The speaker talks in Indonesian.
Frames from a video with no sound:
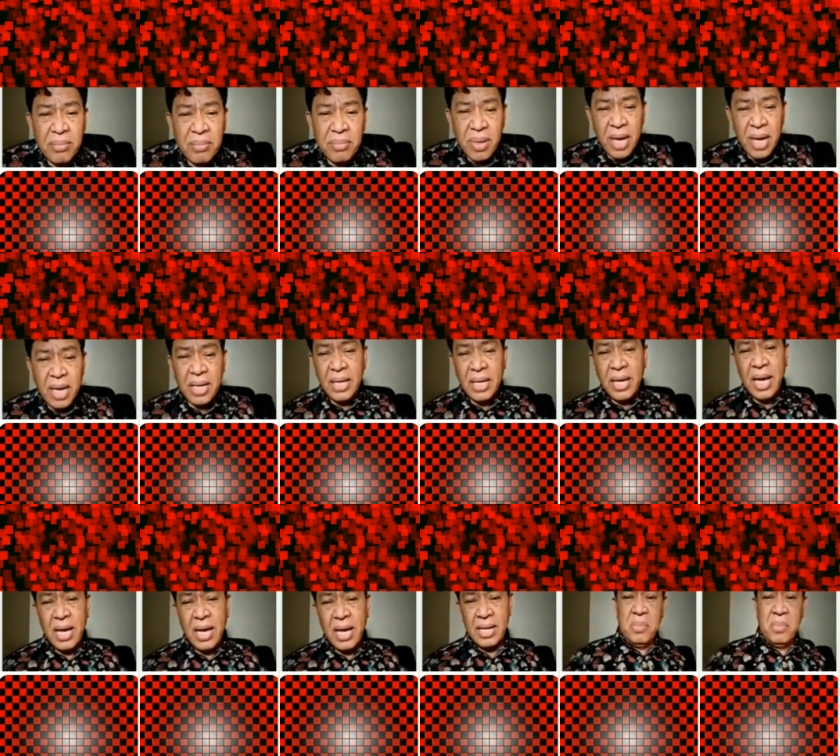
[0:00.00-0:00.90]

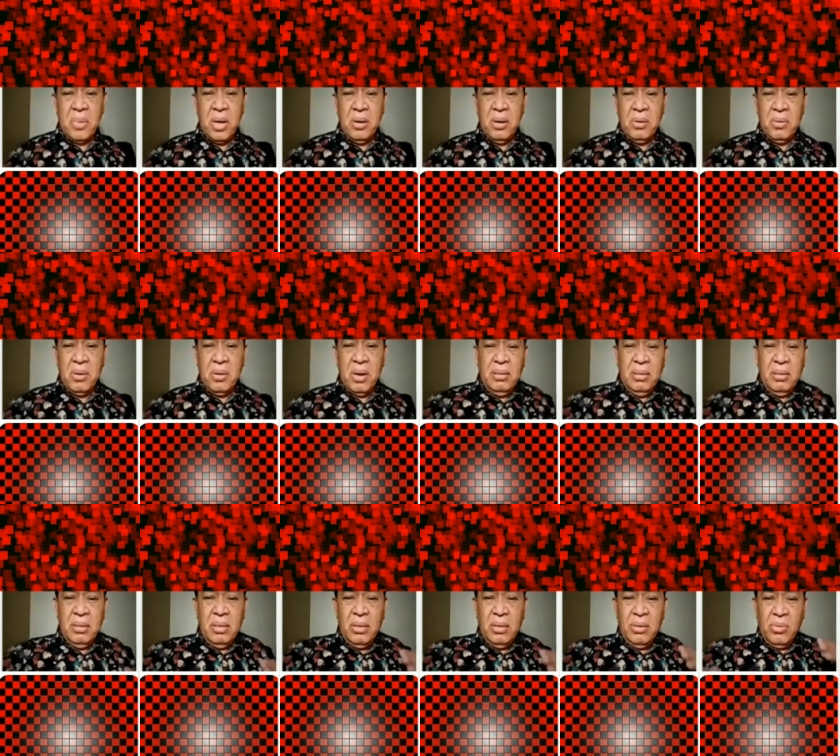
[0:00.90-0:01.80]
bahagia baru
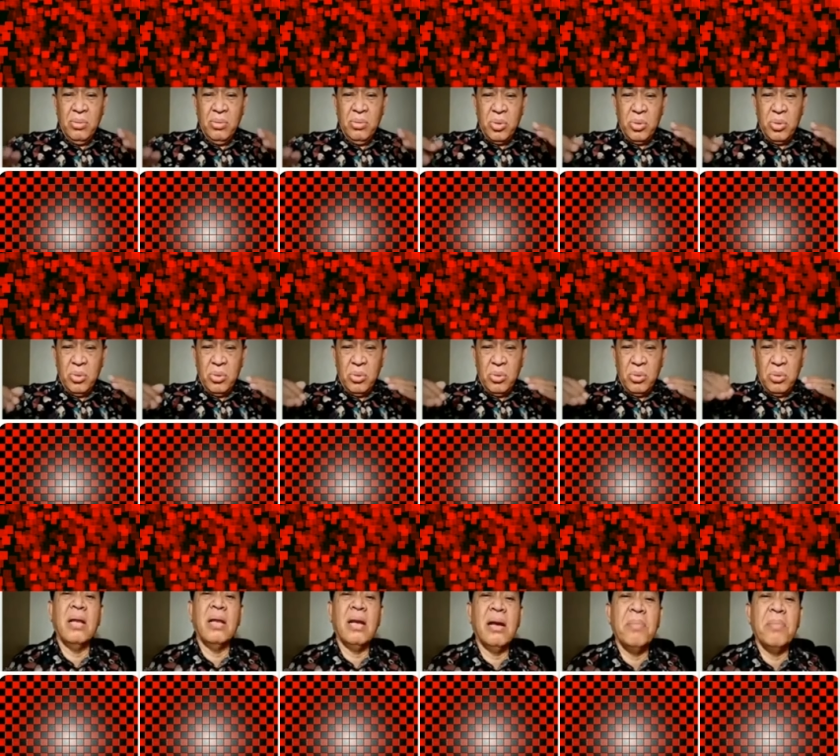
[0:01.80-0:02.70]
hidup
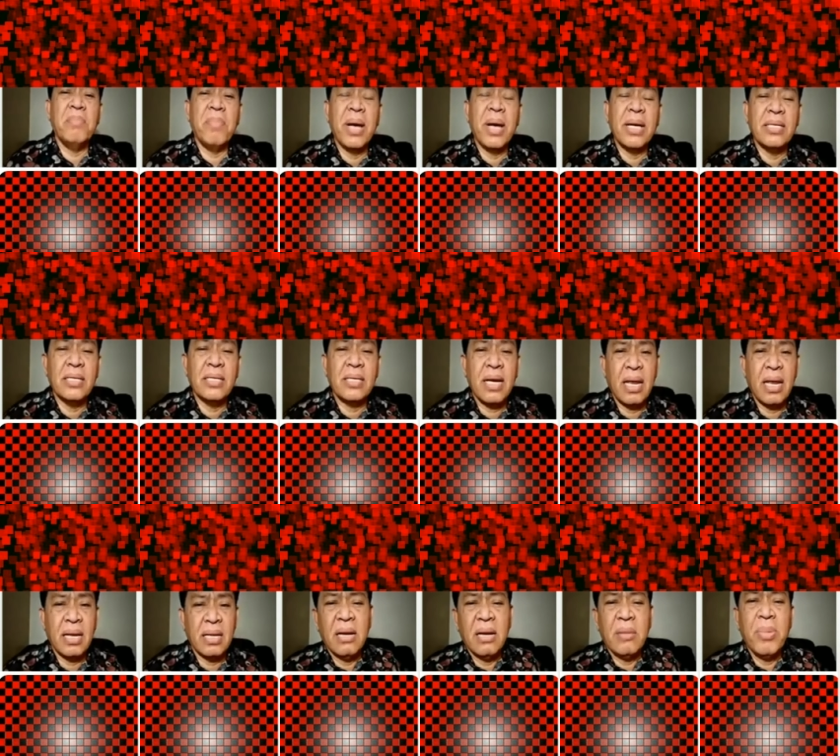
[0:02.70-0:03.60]
itu
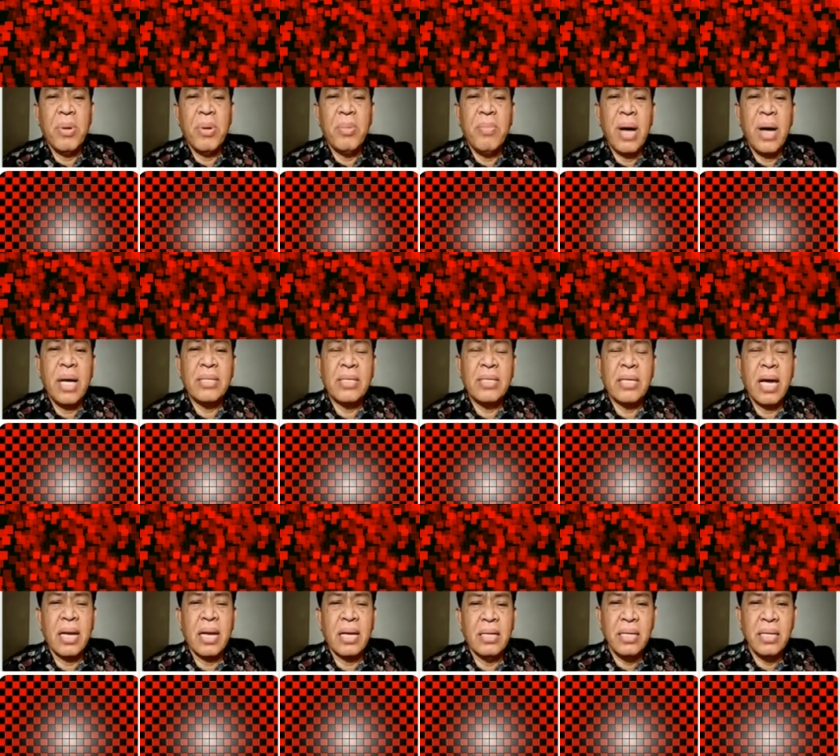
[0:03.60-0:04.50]
terlepaskan
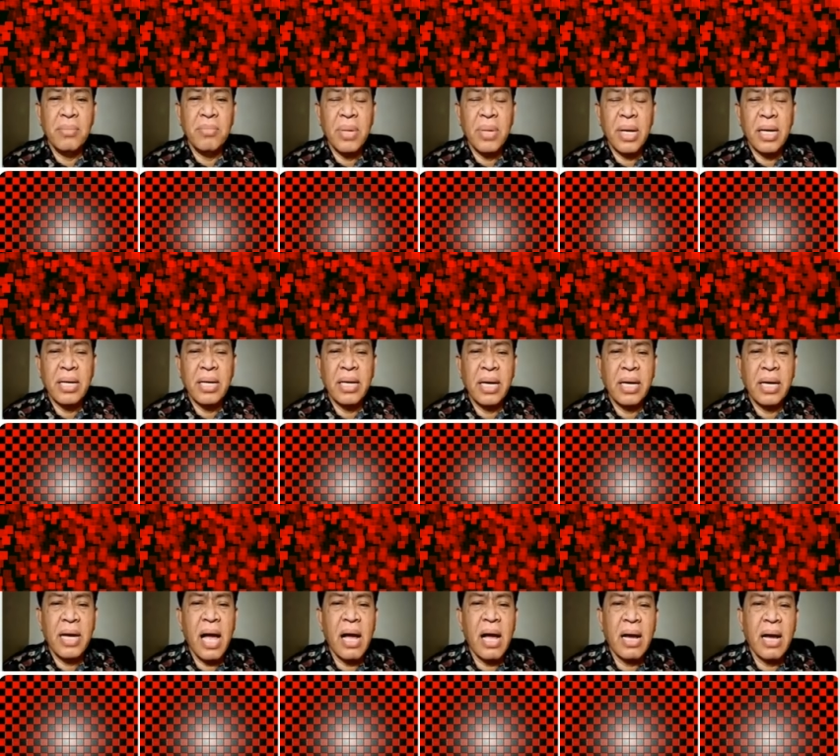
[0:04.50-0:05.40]
terbebaskan
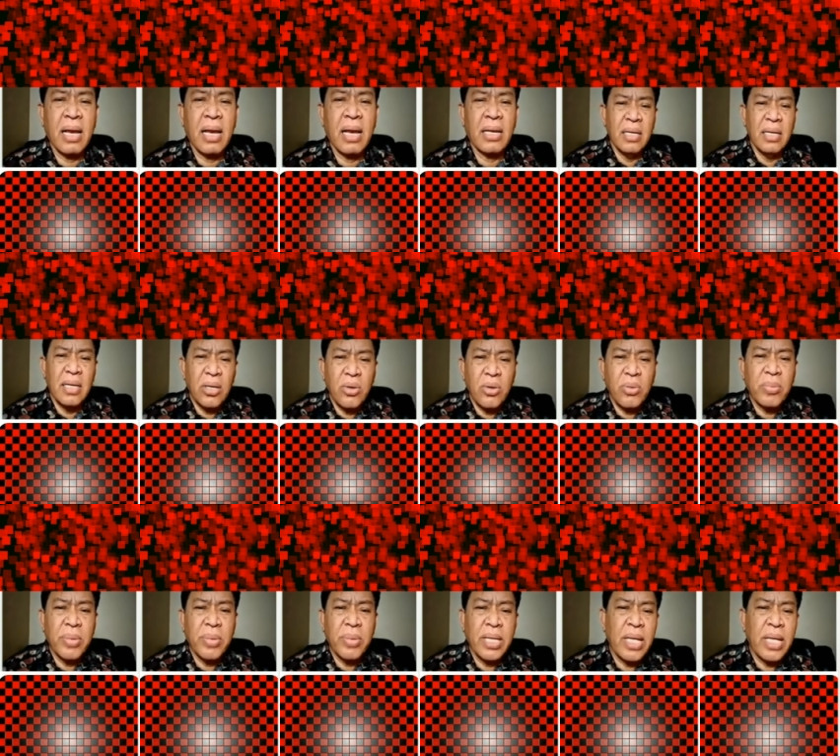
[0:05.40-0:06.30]
dimerdekakan
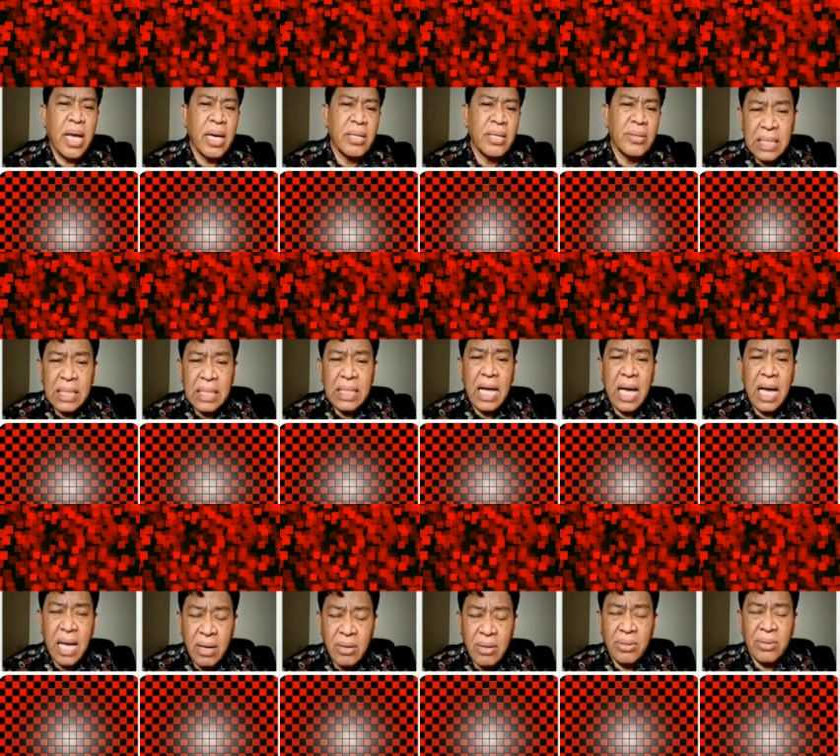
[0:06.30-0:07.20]
hidup kita itu kita
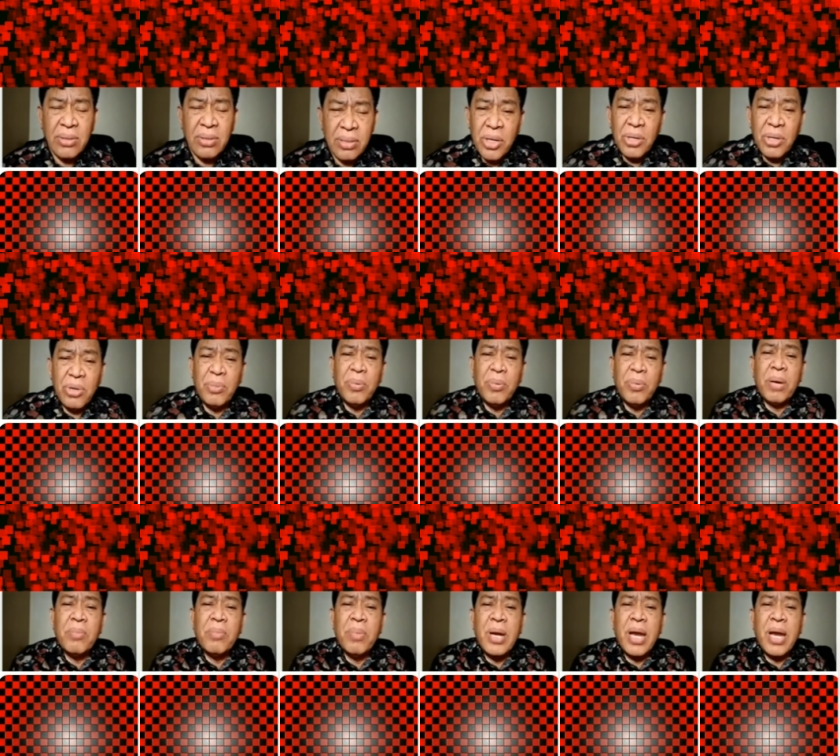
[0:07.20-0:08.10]
harus hidup
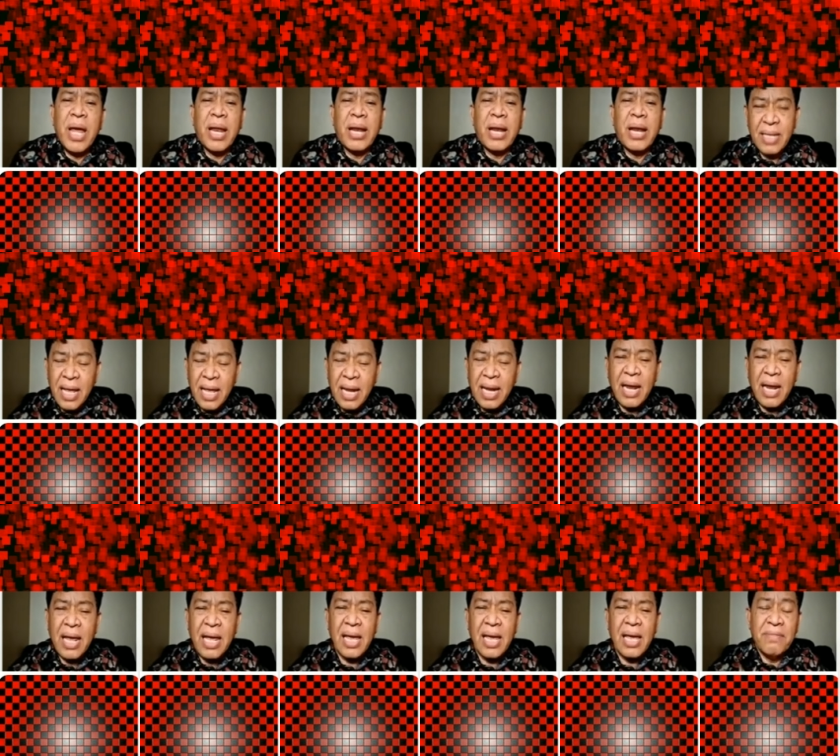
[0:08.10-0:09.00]
yang benar
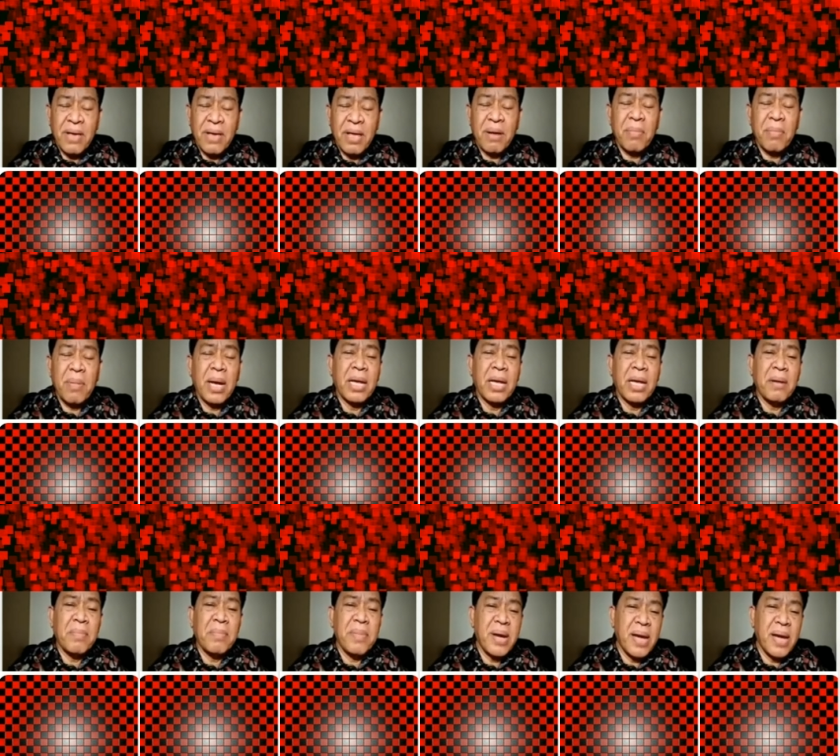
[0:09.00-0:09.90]
karena firman
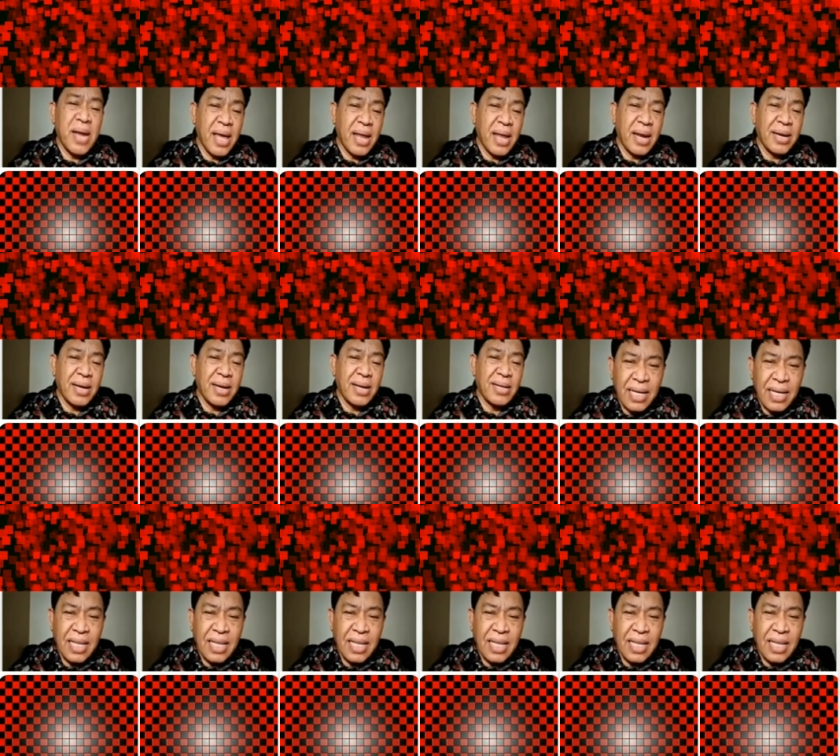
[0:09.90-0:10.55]
yang benar